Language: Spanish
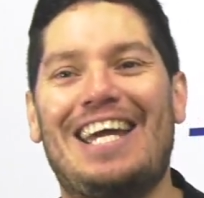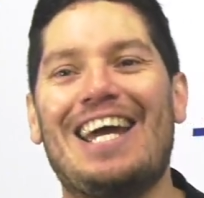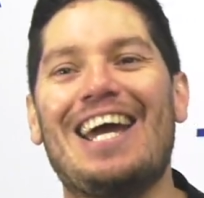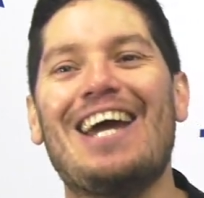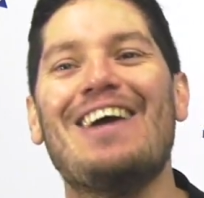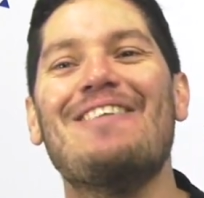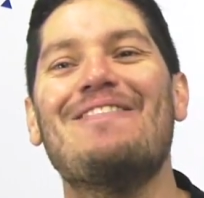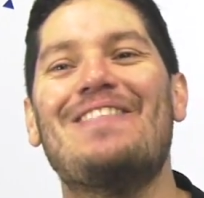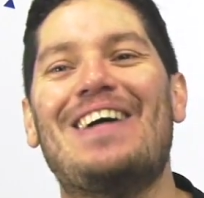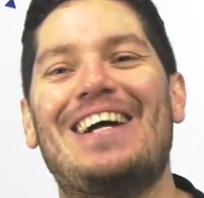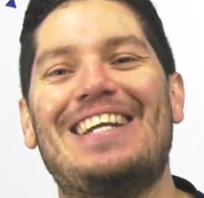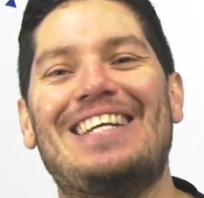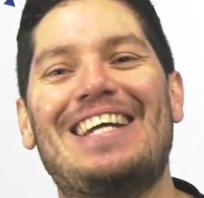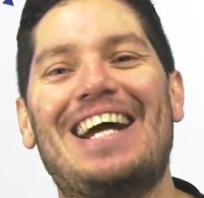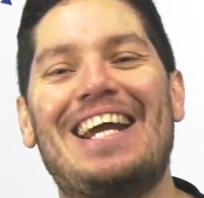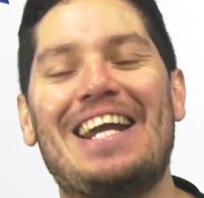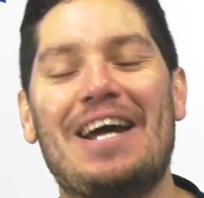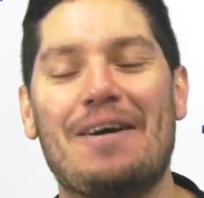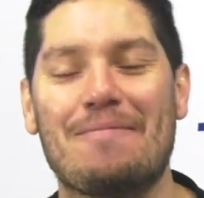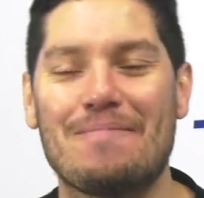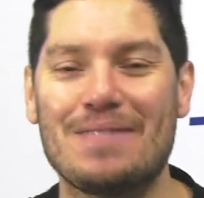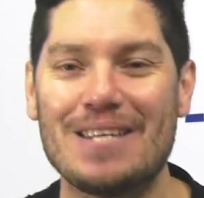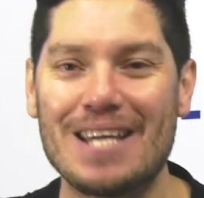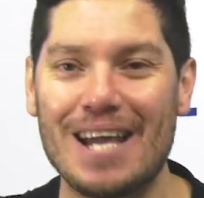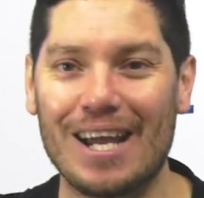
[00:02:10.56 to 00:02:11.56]
que
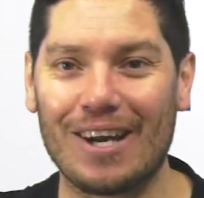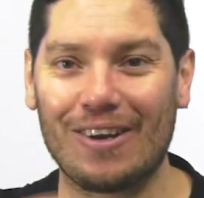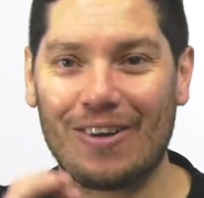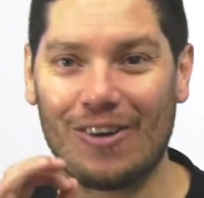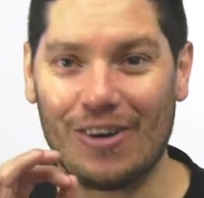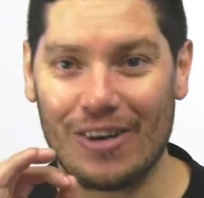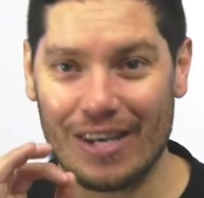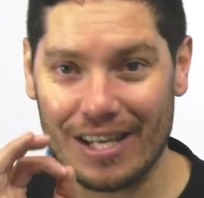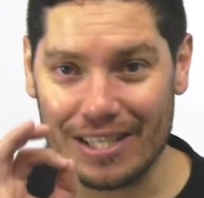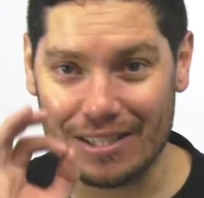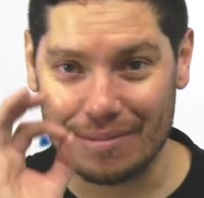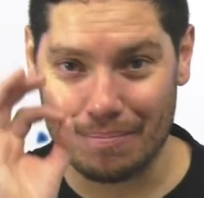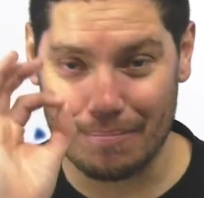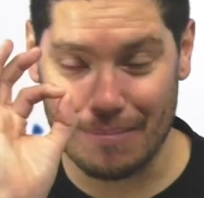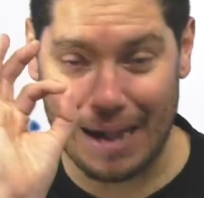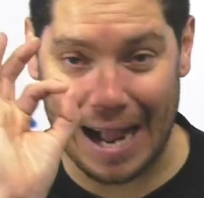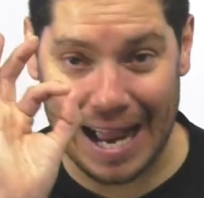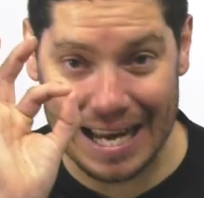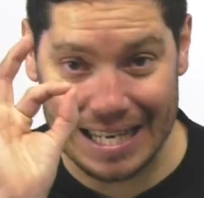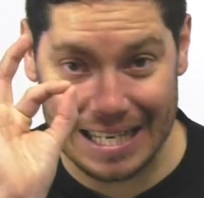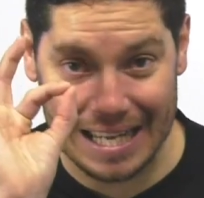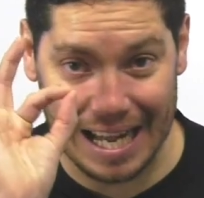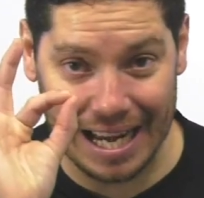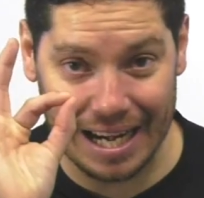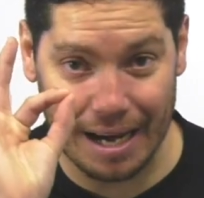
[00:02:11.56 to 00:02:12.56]
mañana miércoles,
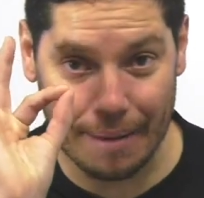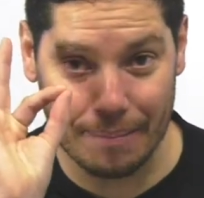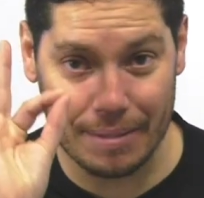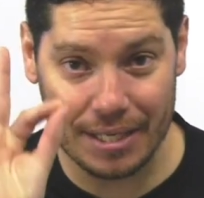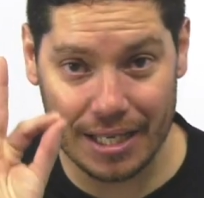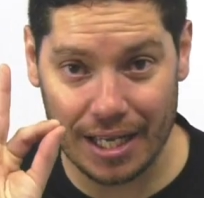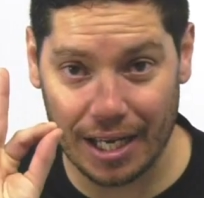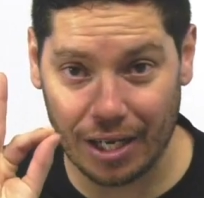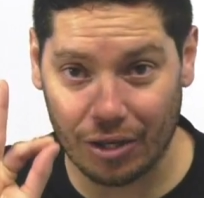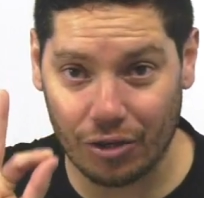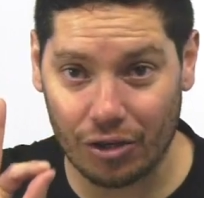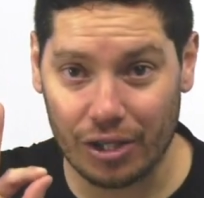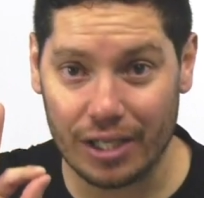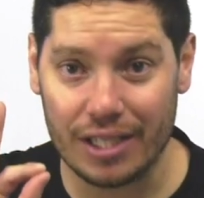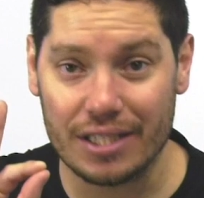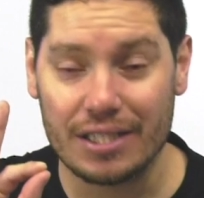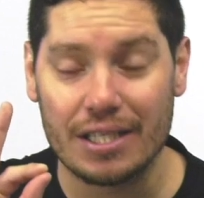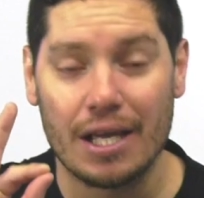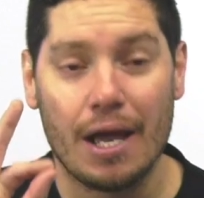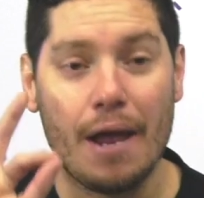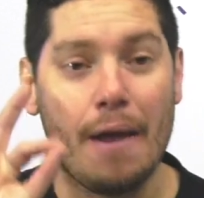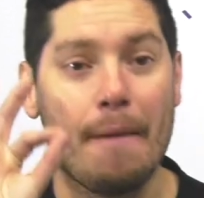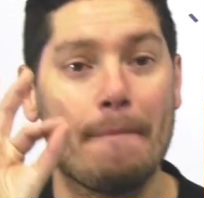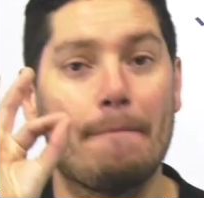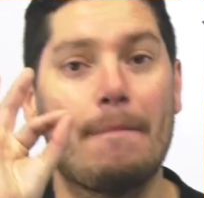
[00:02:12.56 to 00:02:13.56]
mañana miércoles,